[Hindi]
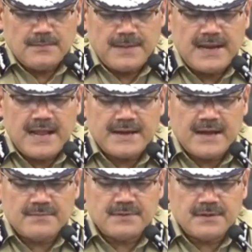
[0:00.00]
पहला
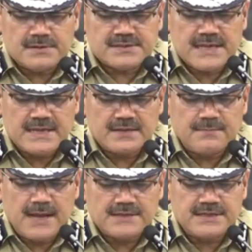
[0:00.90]
नाम सैयद
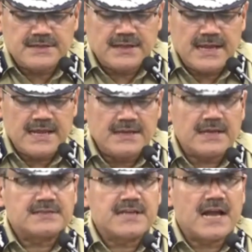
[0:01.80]
माजिद
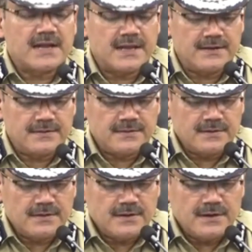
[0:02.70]
एलियस जहांगीर
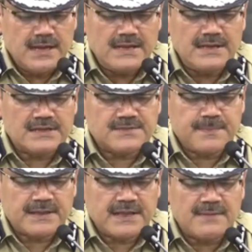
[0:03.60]
एलियस
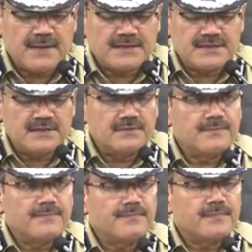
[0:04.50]
पतला माजिद
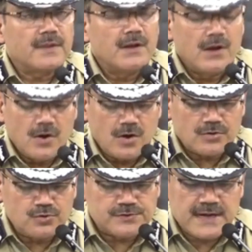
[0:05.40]

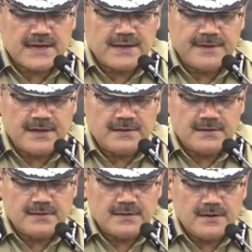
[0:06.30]
और दूसरा क्रिमिनल
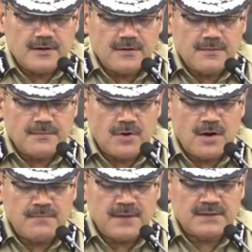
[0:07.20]

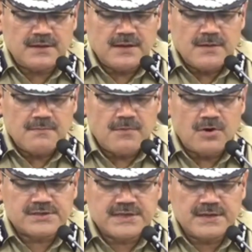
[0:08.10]
मोहम्मद
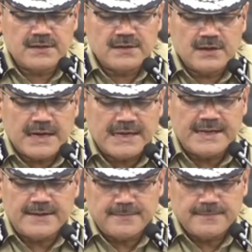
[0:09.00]
मोहसिन
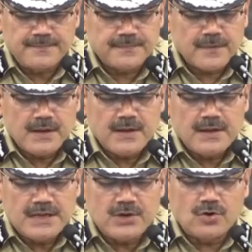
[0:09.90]
अली
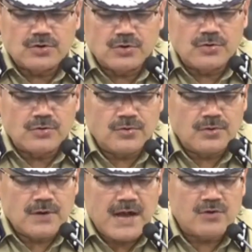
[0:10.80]
ये लोग दोनों
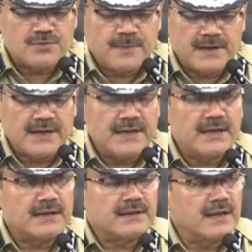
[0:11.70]
हाउस बगलरी
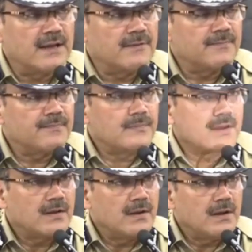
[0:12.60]
करते हैं
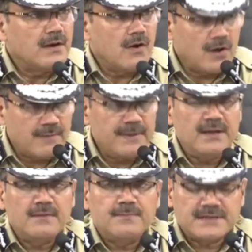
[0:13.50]
और
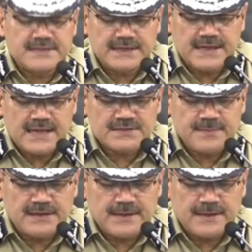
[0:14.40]
अभी प्रेजेंट केस में